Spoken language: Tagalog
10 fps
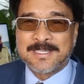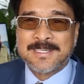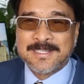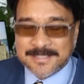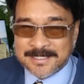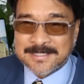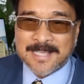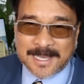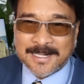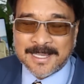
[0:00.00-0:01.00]
si
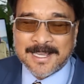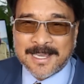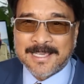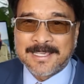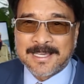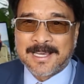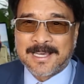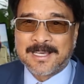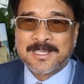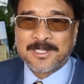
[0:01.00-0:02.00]
Sara kay
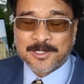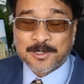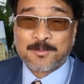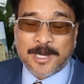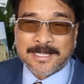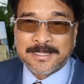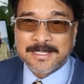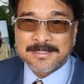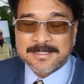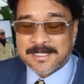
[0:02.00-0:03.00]
uh,
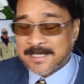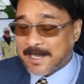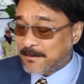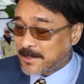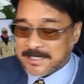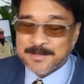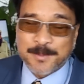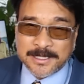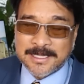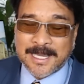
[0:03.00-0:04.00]
Romualdez. The damage has
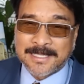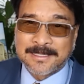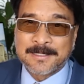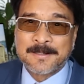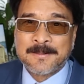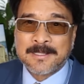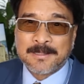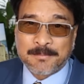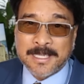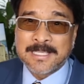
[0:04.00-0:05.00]
been done.
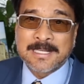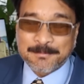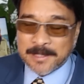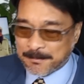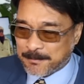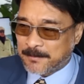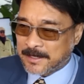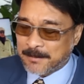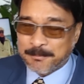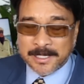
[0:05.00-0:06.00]
Mahirap na,
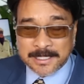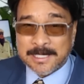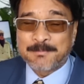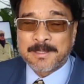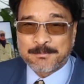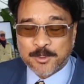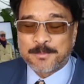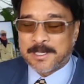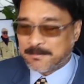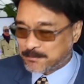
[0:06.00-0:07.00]
na mahirap na po
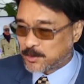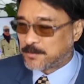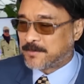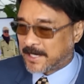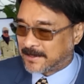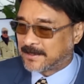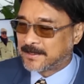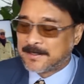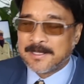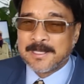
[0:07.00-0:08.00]
ma-improve yan.
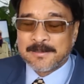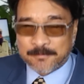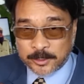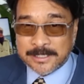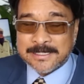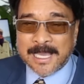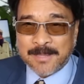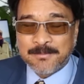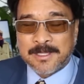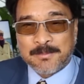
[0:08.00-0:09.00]
For a
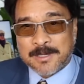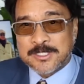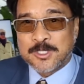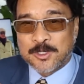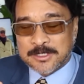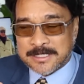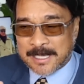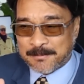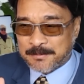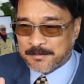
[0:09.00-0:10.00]
time, they may show
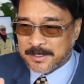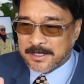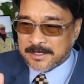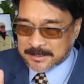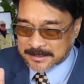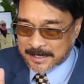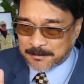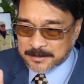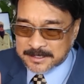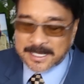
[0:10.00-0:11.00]
some
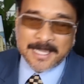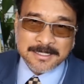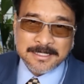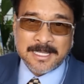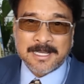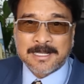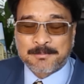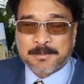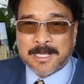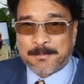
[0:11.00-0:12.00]
some sign na
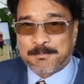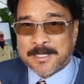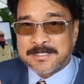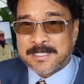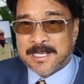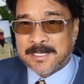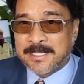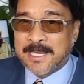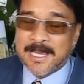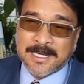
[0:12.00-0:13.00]
kaplastikan
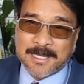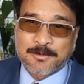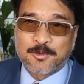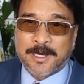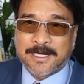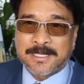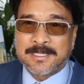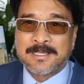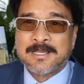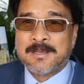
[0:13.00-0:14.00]
nila na kung
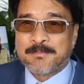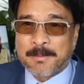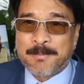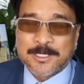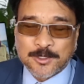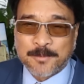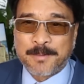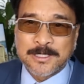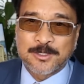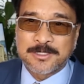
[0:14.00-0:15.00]
wari pa beso
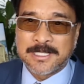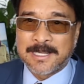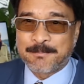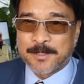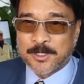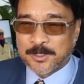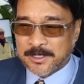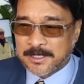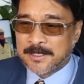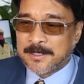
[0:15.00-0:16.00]
beso sila pero
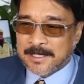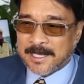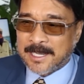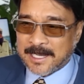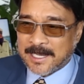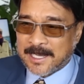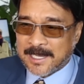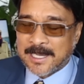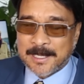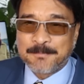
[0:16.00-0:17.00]

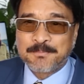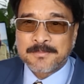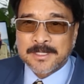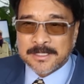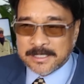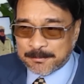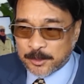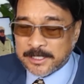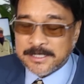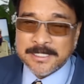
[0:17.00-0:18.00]
uh, the
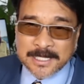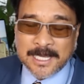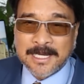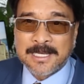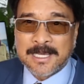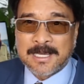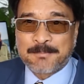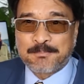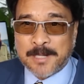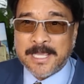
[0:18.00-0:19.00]
political uh,
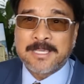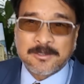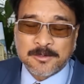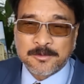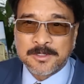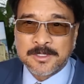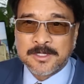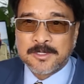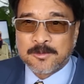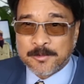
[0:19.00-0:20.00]
play
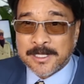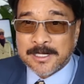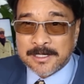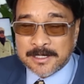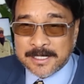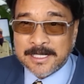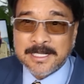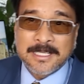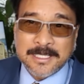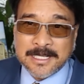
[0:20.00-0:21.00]
will
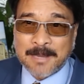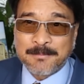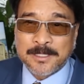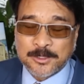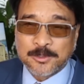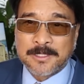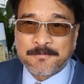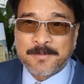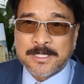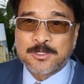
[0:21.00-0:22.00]
really come into the
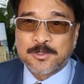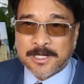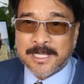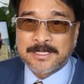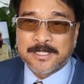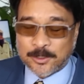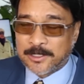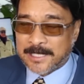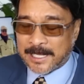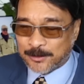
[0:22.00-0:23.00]
picture later on
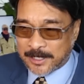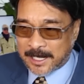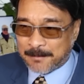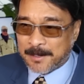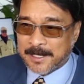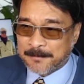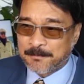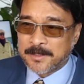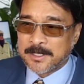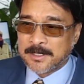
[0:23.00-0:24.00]
lalo na habang
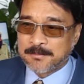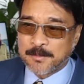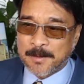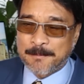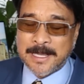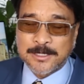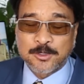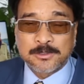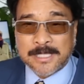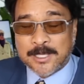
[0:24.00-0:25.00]
pumapasok
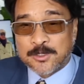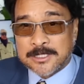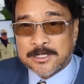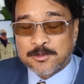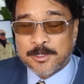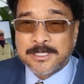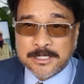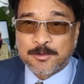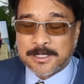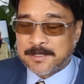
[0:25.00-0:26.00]
tayo sa
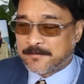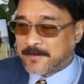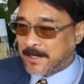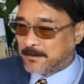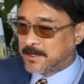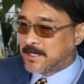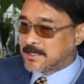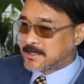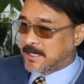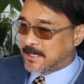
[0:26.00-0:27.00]
2025
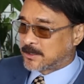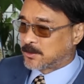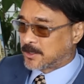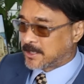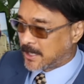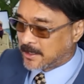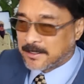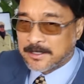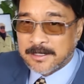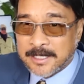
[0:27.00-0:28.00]
senatorial
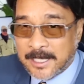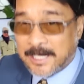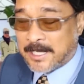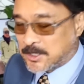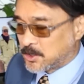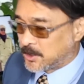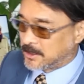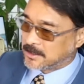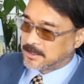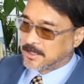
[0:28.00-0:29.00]
election.
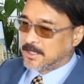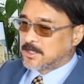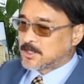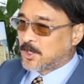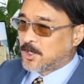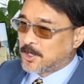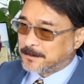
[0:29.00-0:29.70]
So